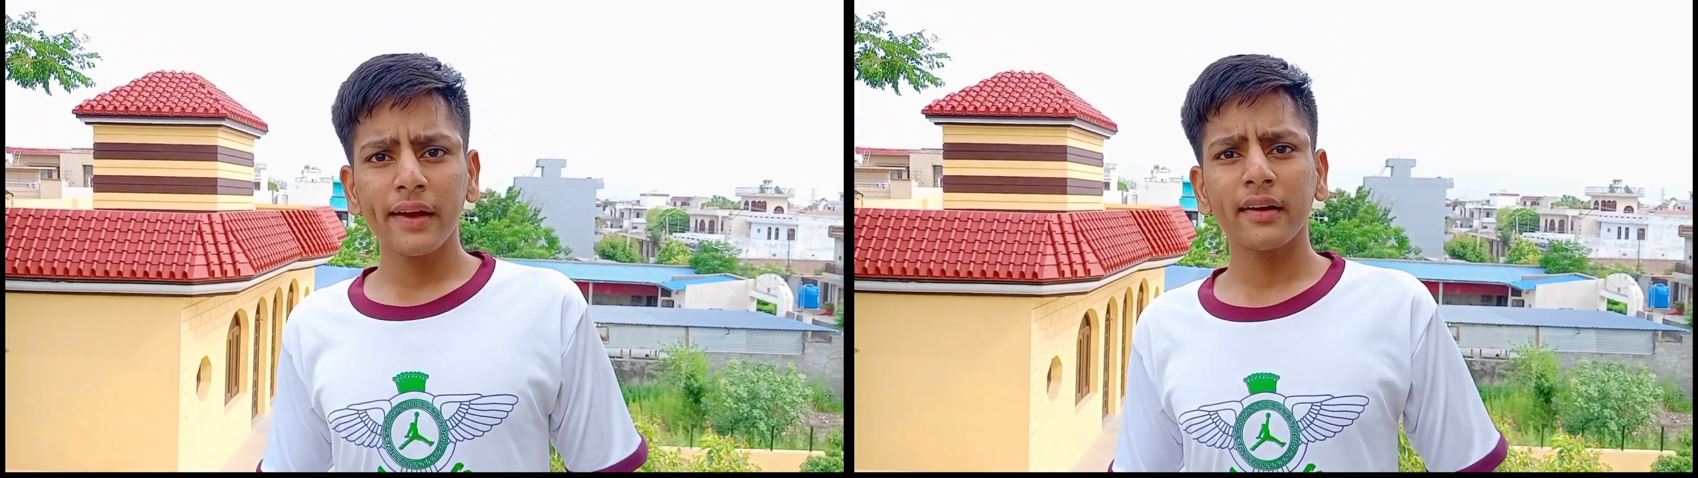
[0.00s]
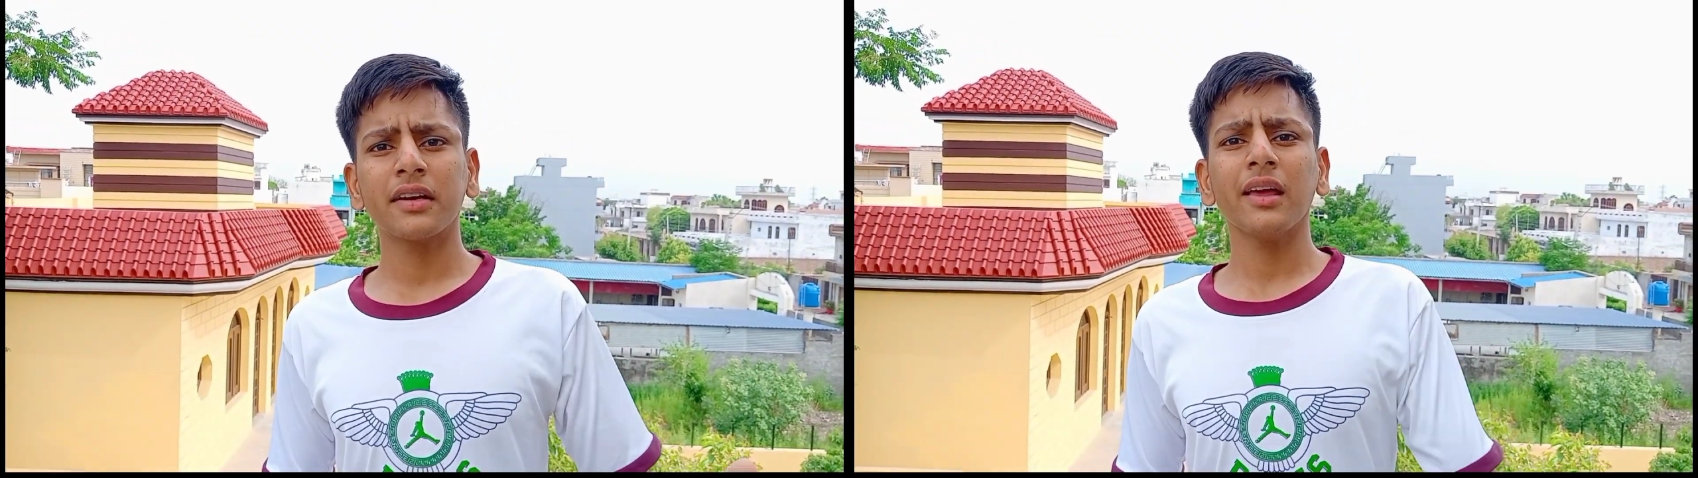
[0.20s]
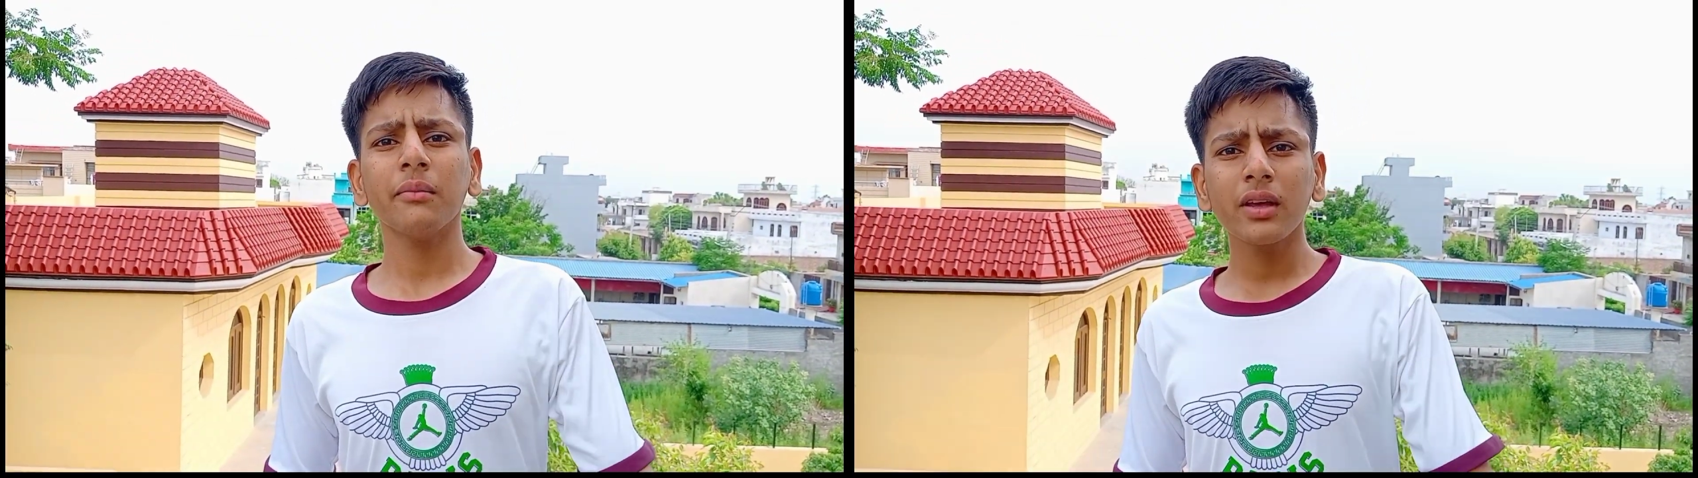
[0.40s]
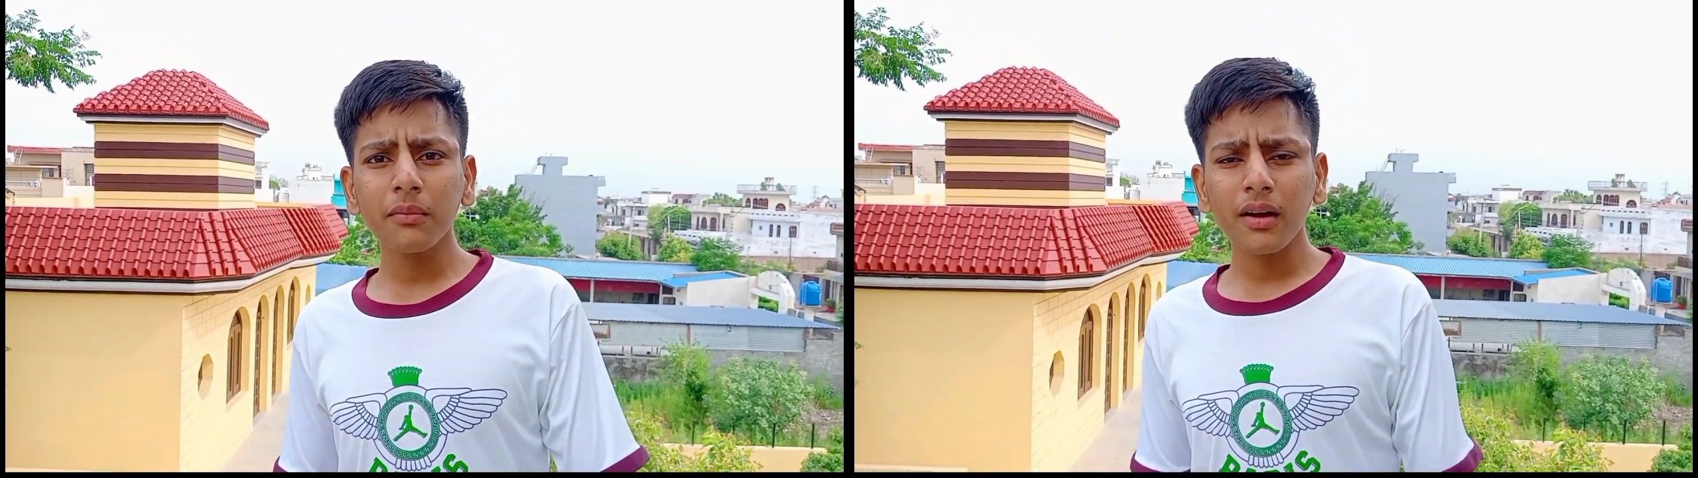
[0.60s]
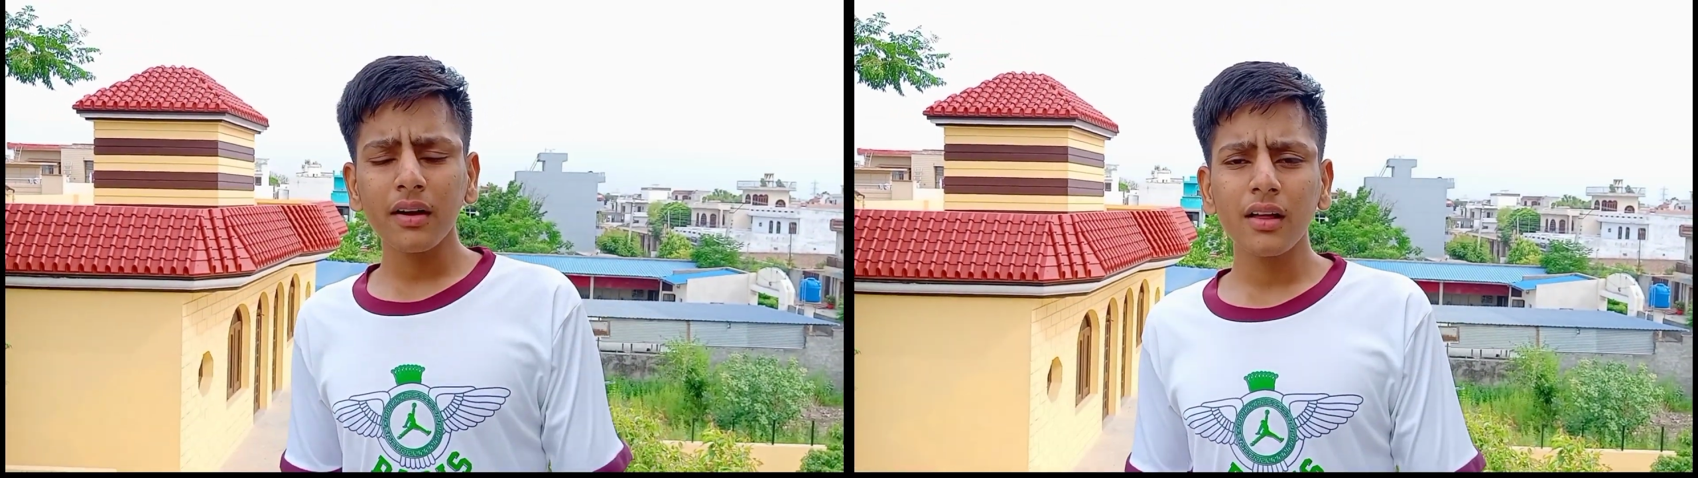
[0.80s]
एक टाइम
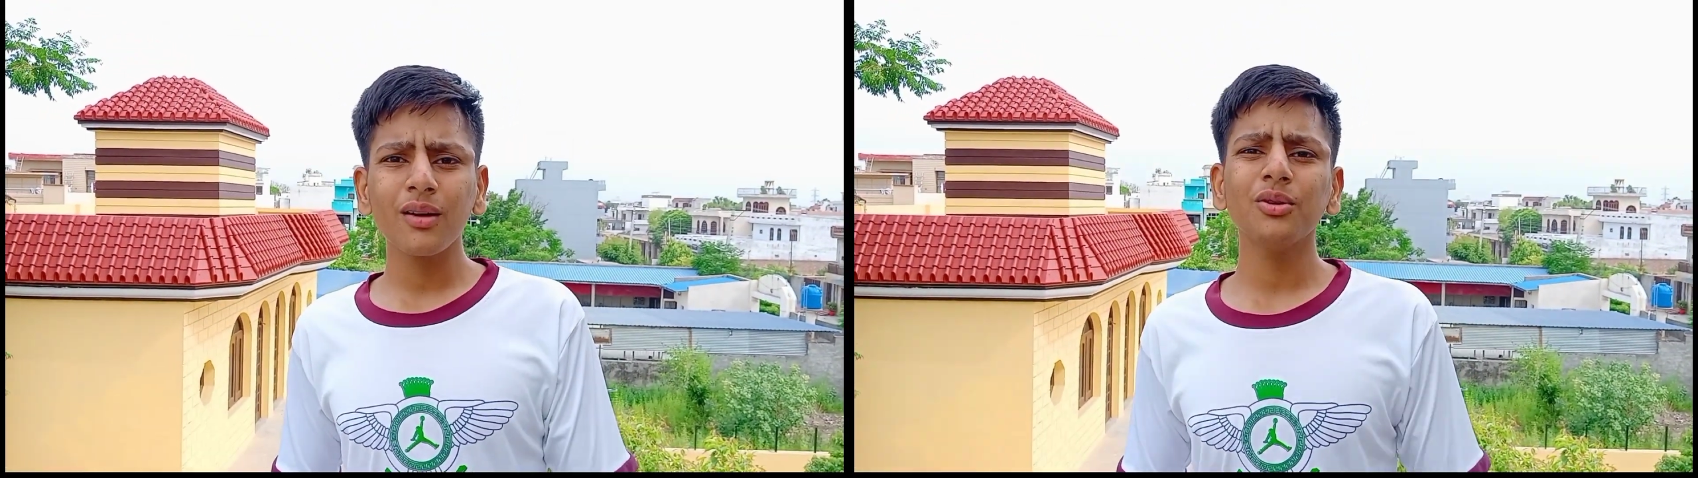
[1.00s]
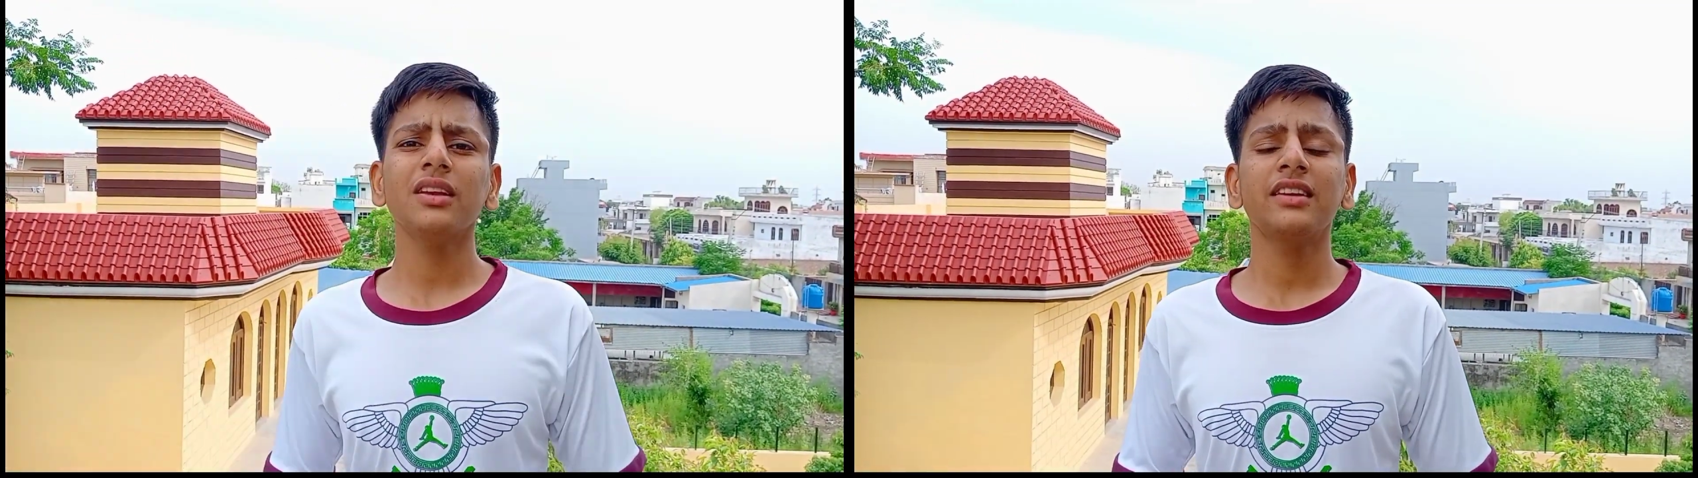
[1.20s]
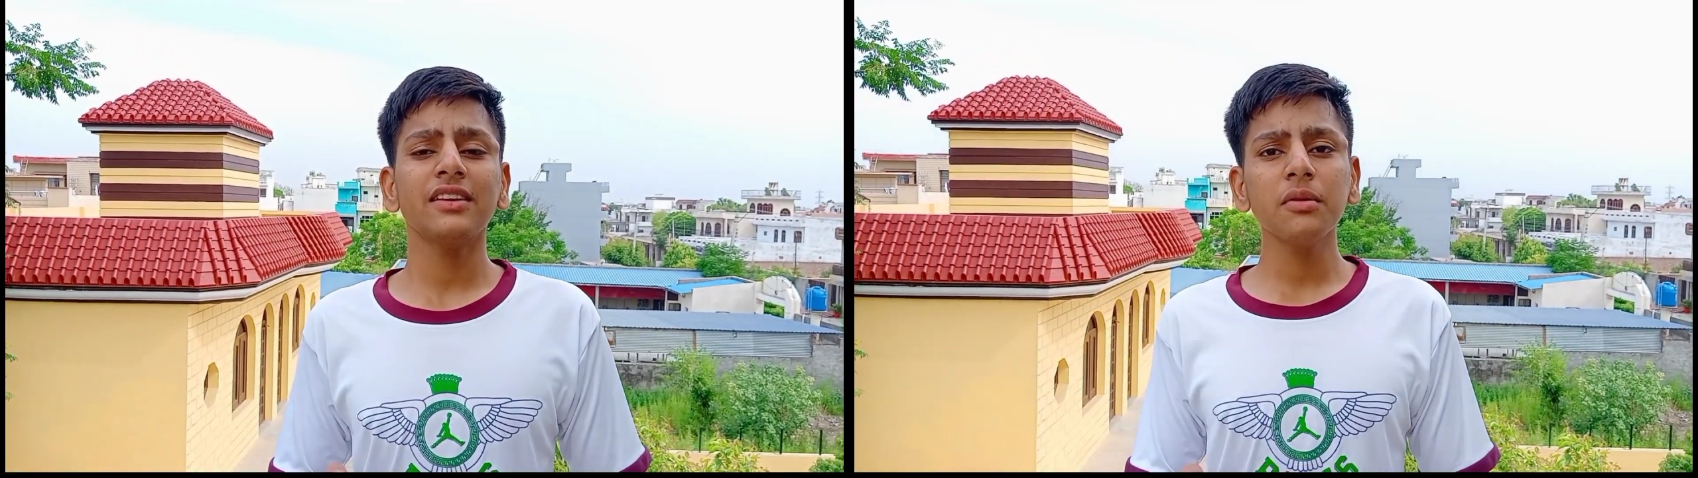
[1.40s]
के बाद डालो या